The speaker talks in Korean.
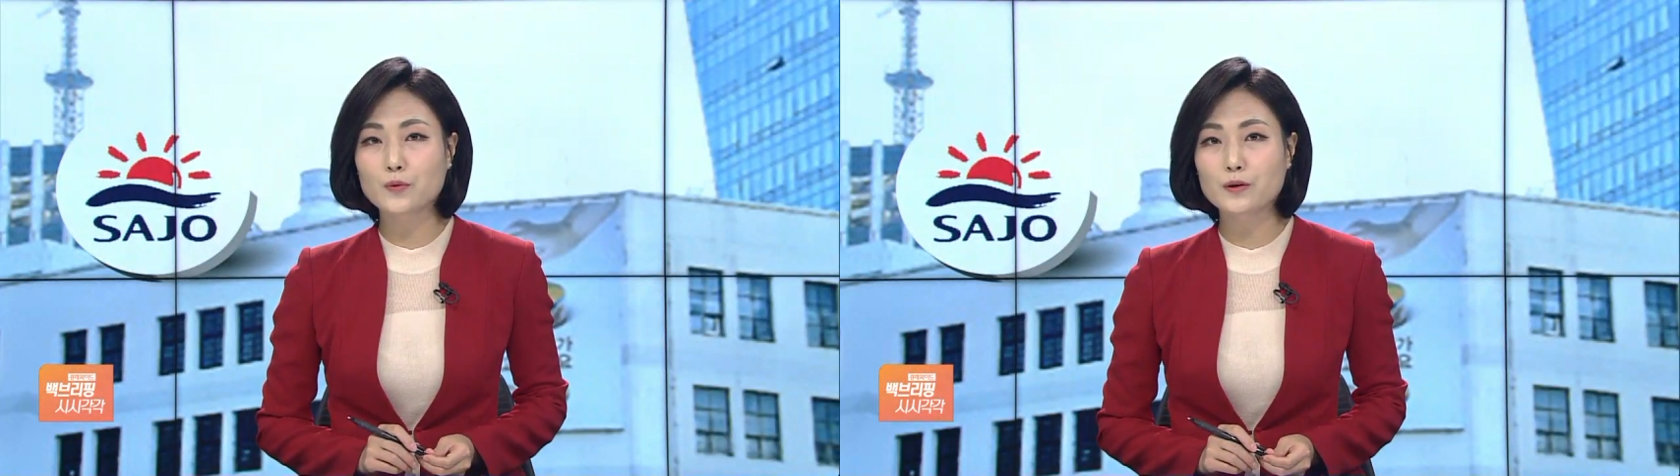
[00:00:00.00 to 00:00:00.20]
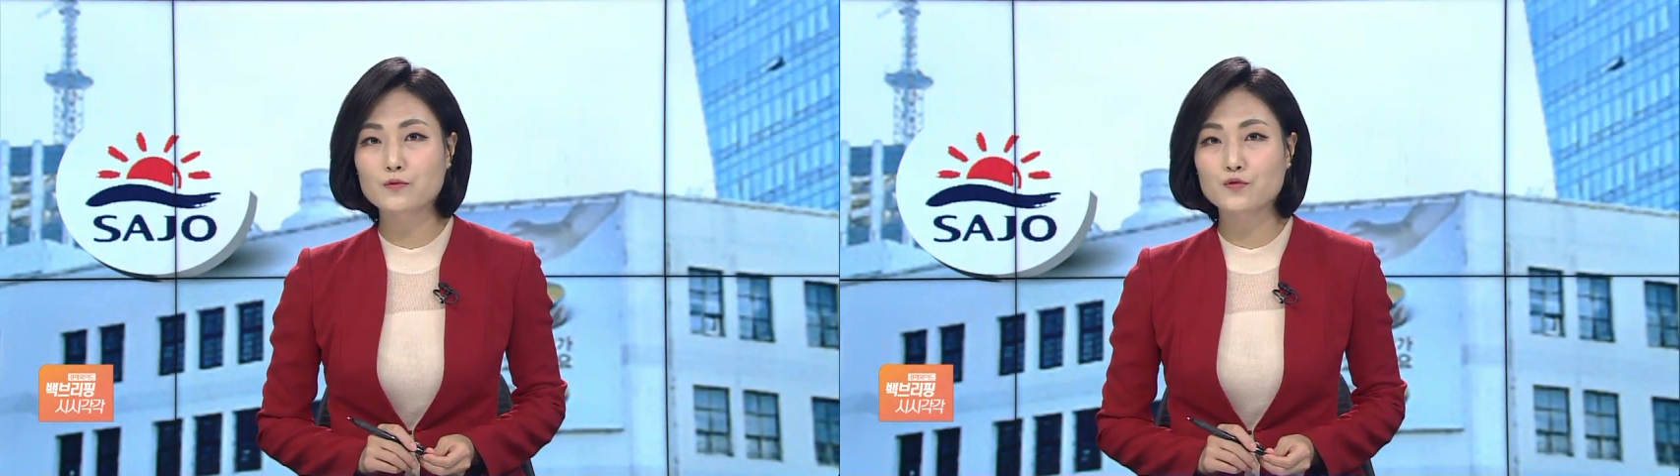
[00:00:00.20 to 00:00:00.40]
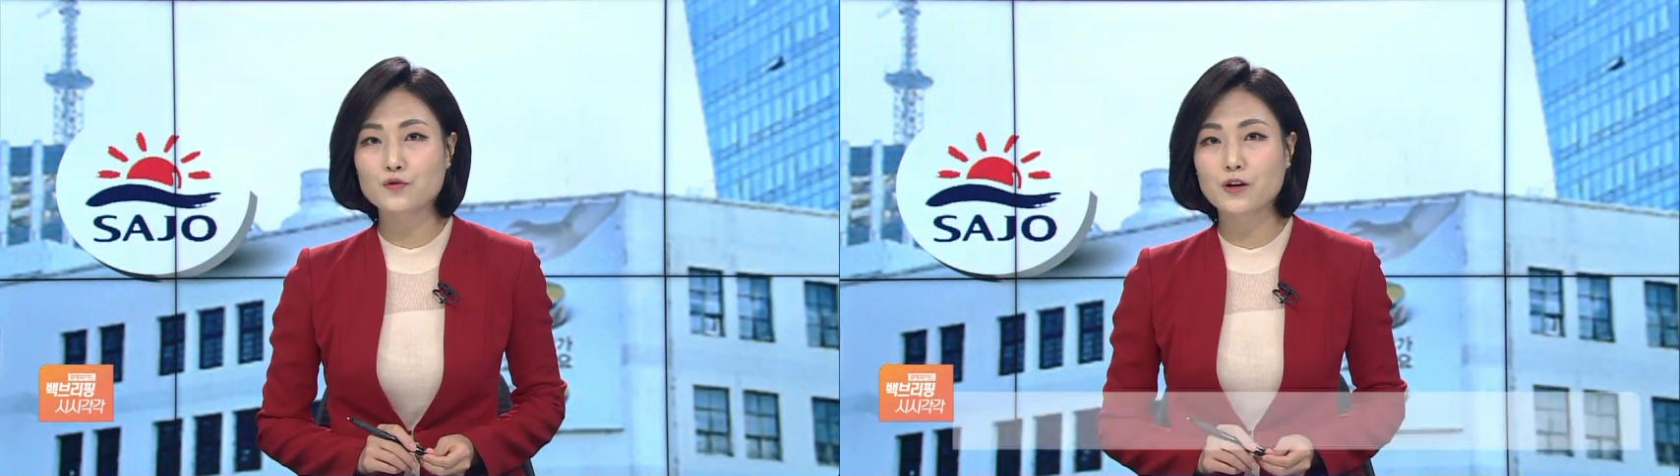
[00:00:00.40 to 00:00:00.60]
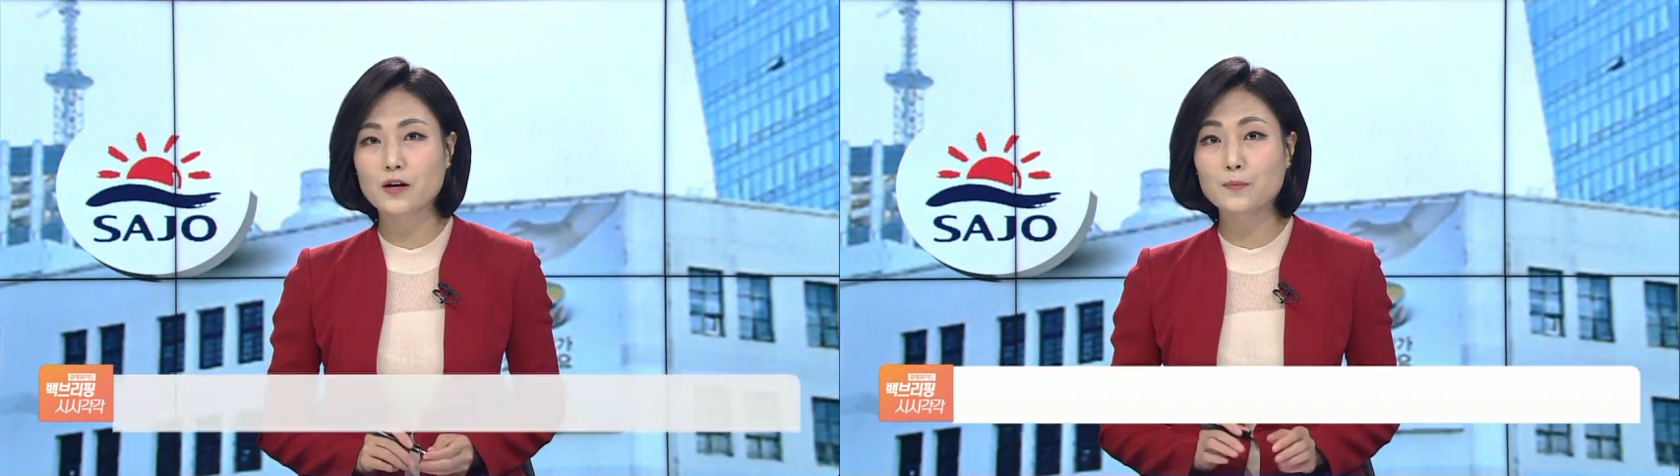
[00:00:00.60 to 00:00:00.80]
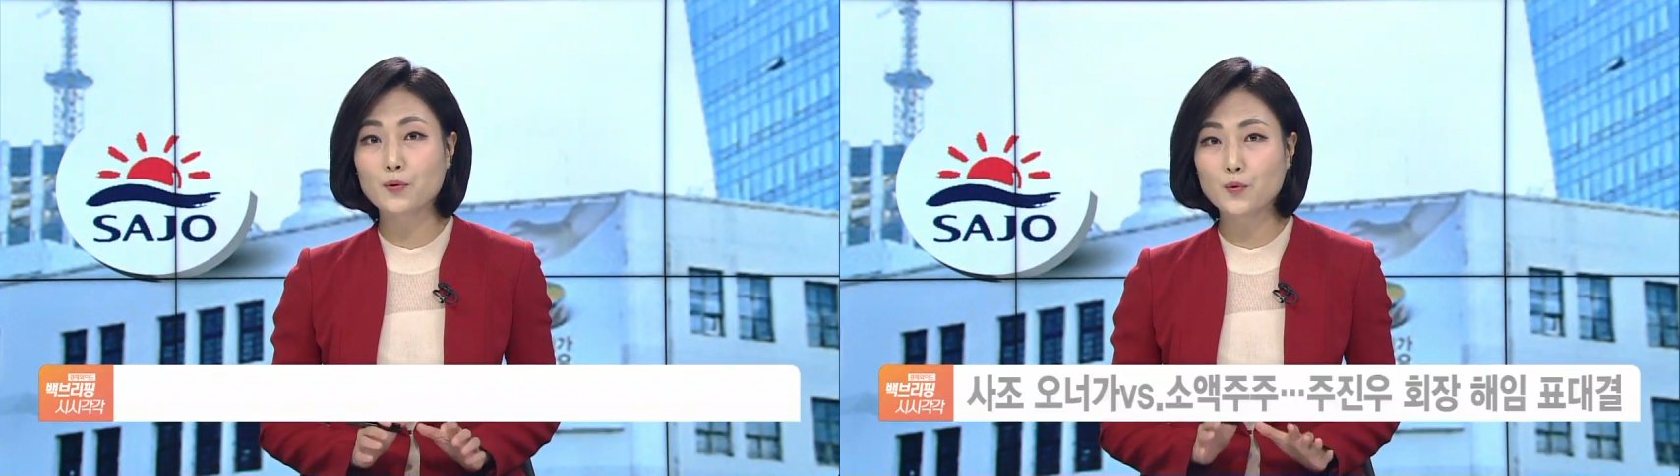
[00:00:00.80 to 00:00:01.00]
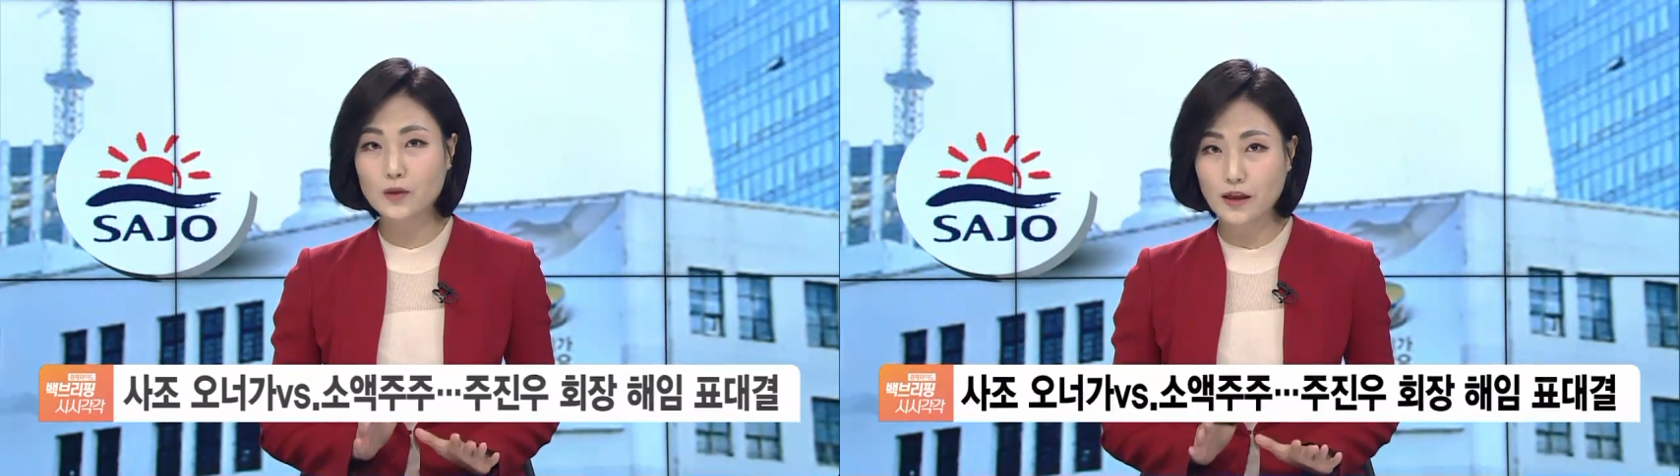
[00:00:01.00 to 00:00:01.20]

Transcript: 소액주주가 표